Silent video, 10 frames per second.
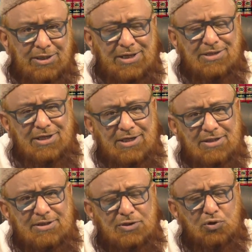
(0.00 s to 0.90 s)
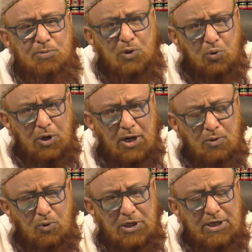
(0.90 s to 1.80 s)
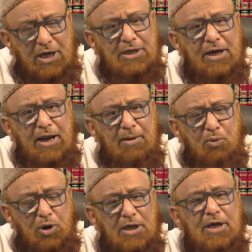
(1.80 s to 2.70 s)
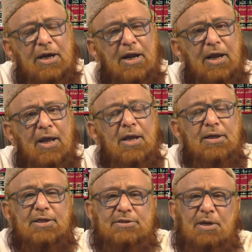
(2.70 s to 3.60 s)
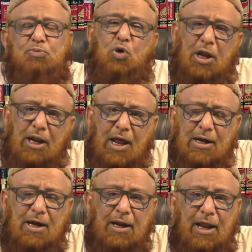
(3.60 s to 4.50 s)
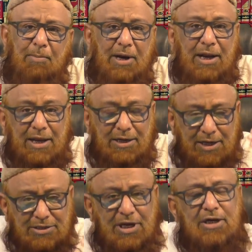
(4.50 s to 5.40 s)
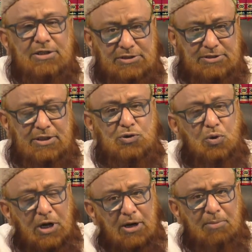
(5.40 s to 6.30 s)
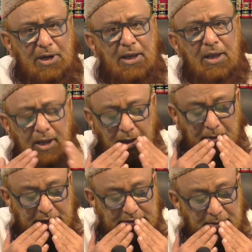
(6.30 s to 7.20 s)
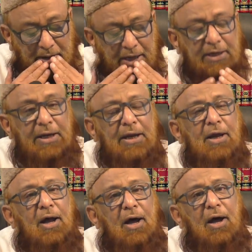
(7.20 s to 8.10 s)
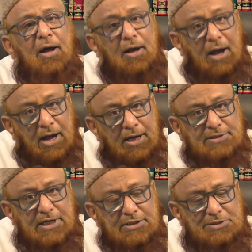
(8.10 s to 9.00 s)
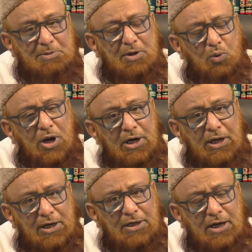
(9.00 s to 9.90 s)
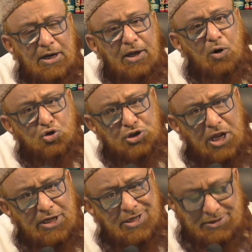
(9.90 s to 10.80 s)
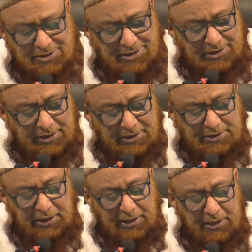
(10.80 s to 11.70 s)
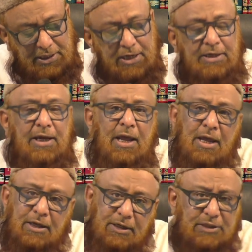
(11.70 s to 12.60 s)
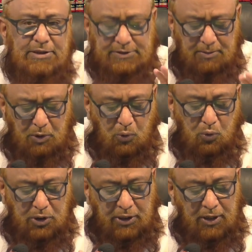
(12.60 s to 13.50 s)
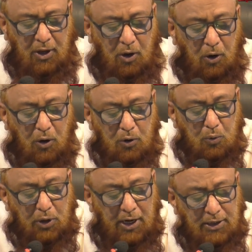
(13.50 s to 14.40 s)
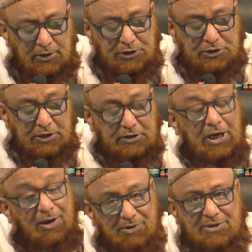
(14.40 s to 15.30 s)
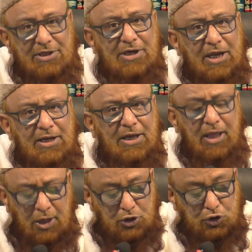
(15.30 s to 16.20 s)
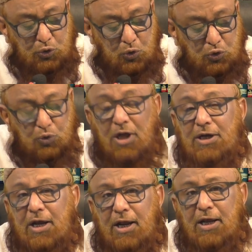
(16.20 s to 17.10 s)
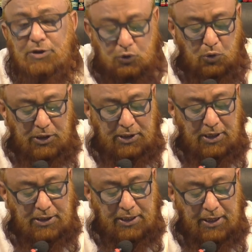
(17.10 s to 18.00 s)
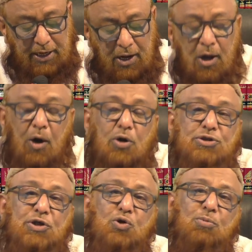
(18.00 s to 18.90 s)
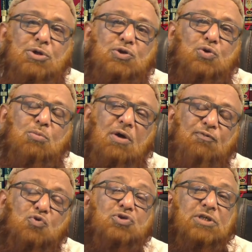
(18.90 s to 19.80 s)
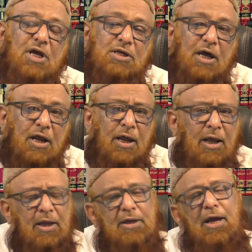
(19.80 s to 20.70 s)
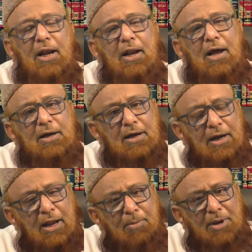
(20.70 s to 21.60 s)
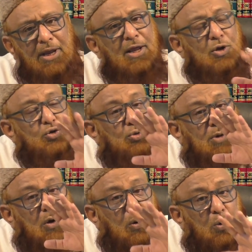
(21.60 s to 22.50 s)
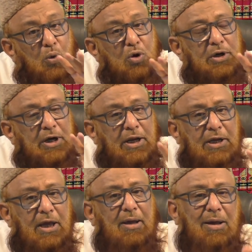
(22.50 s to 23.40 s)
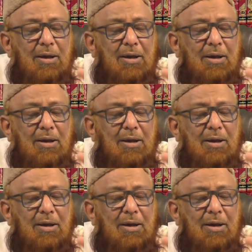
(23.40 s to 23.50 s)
इनके ज़रिए से जो भी कुरान को लिखा जा रहा है बोला जा रहा है ये सब तो अल्लाह का कलाम है लेकिन ये सारी चीज़ें जो कलम है हमारी ज़बान है हाँ कागज़ है जिस पर कुरान लिखा जा रहा है रोशनाई है जिसके ज़रिए से लिखी जा रही है ये चीज़ें मखलूक है और कुरान जिसकी तिलावत की जा रही है जिसको सुना जा रहा है जिसको लिखा जा रहा है और सीनों में जिसको महफूज किया जा रहा है ये अल्लाह का कलाम है जो मखलूक नहीं है